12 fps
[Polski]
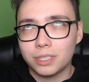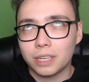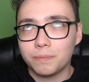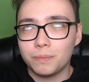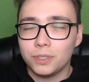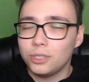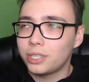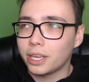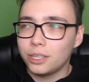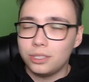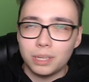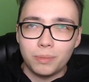jak widzicie
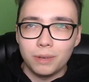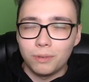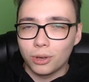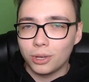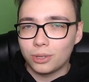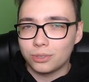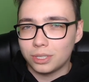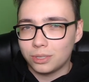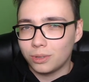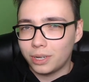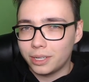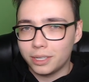jakieś inne moje vlogi, to
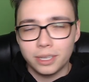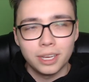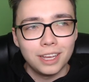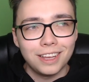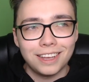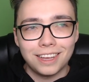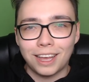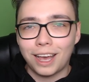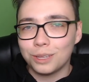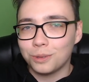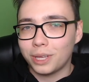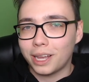często drery, e,
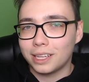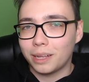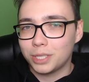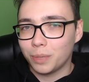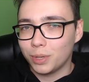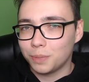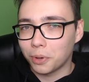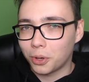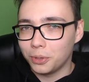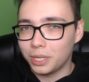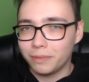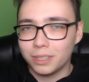a tutaj gadam sobie
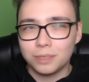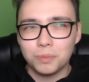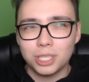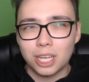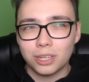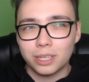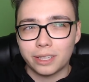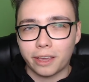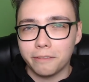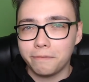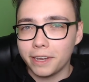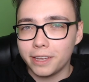spokojnie, więc myślę, że jest
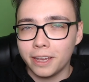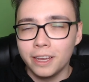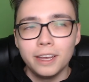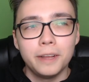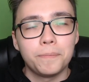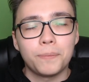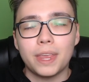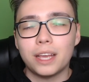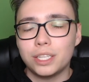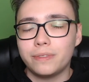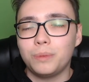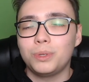takim fajnie. Ja
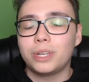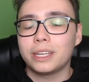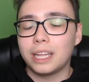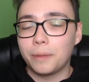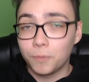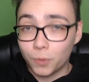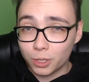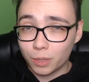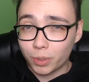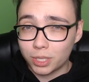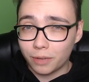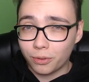się z Wami żegnam, do
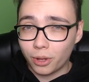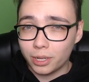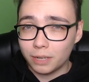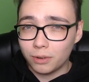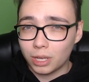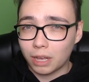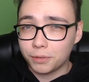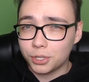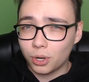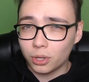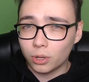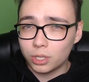zobaczenia w kolejnych vlogach w
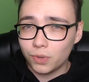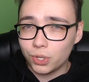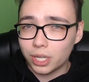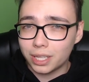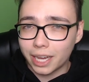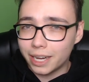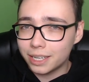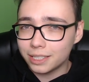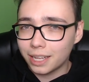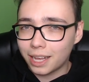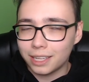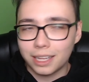środę oczywiście, Tarn
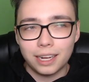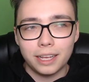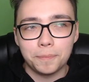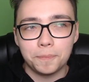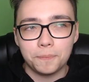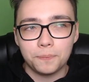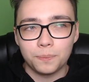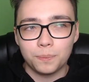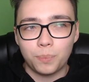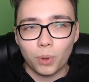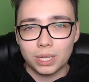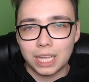na kanale, mm,
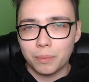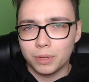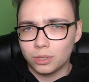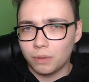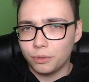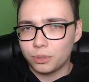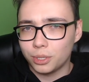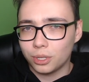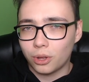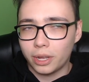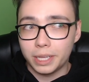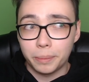pogadamy znowu, to będzie
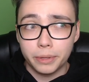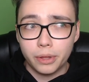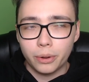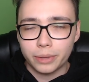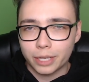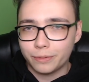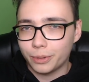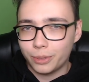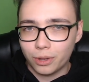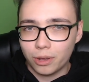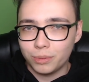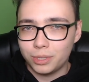kolejny monolog tak swoją
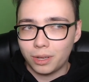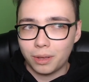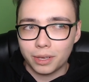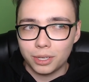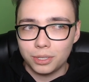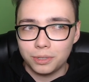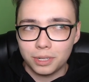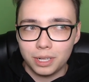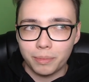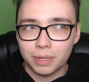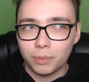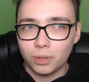drogą, dzisiaj mam jakiś
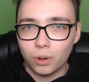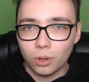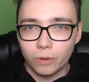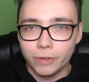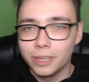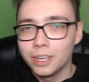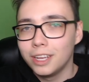klimat monologowy,